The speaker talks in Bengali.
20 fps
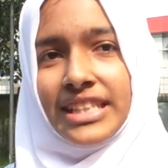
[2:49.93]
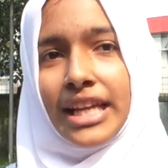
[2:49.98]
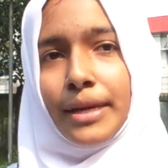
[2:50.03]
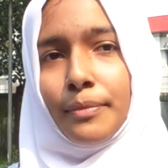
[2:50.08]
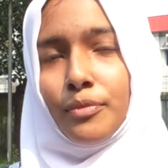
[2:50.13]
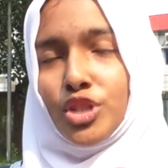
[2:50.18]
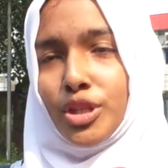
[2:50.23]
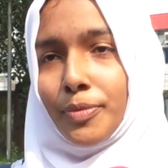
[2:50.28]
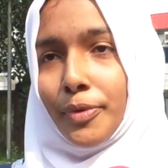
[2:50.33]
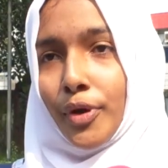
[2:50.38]

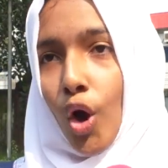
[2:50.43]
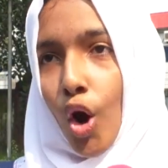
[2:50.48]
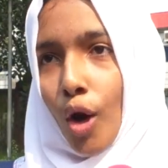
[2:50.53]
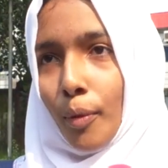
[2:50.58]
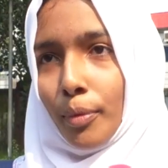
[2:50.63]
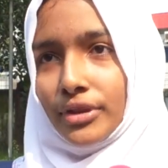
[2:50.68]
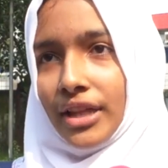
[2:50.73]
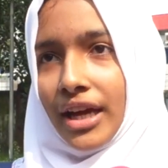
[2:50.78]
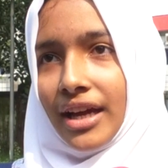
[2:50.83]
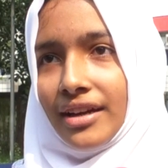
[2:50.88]
শেখ মুজিবের
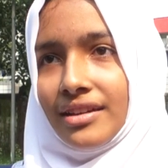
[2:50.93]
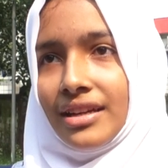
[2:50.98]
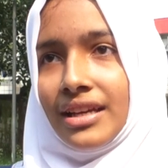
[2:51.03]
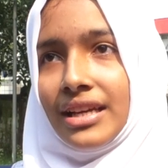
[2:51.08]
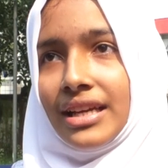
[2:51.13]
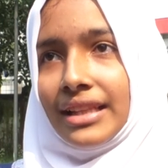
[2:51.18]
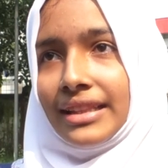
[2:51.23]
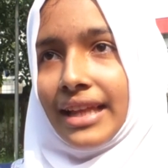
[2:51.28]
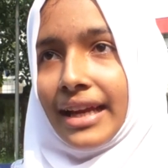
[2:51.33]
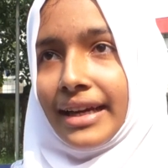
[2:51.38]
অবদান
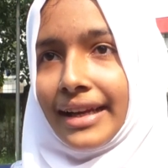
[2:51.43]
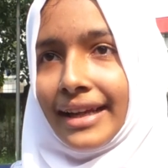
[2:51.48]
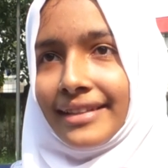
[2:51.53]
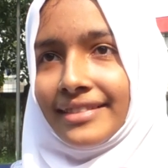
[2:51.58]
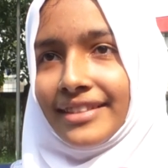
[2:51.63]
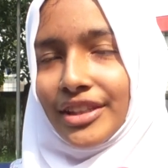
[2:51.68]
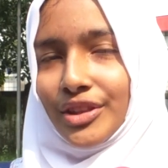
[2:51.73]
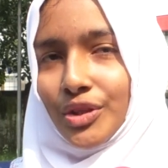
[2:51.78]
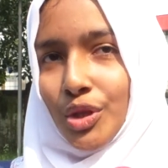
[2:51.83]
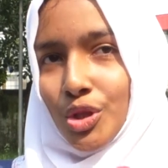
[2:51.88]
তার
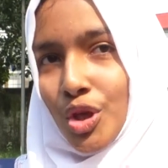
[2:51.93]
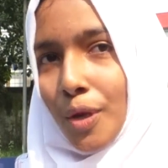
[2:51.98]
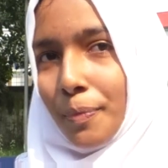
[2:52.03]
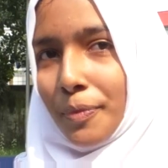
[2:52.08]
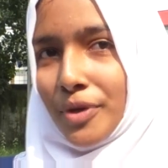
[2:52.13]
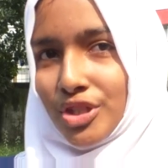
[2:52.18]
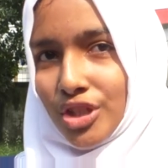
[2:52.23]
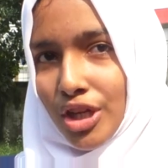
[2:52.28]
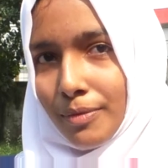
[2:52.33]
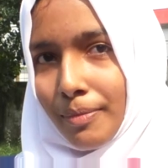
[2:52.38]
নেতৃত্ব
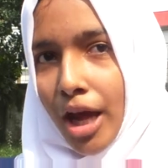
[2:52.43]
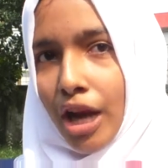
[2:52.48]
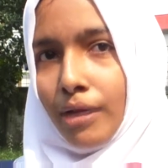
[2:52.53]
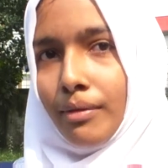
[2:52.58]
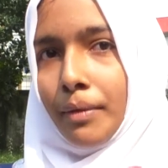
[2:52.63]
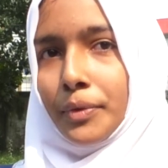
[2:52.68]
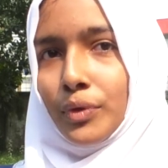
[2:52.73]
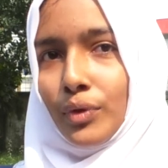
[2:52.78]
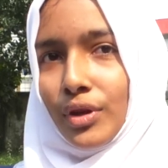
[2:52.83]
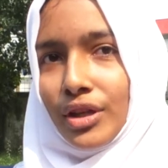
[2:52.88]
সব কিছুকে
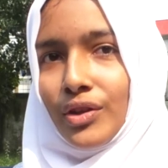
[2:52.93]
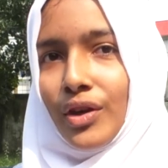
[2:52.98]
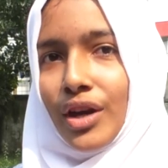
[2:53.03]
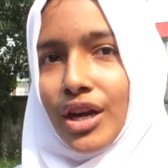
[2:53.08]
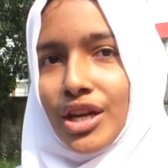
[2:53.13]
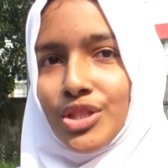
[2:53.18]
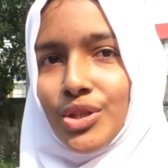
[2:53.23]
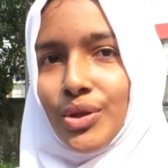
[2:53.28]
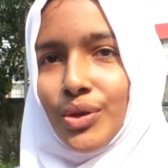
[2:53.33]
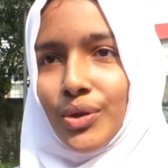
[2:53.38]
ভালোভাবে তুলে ধরার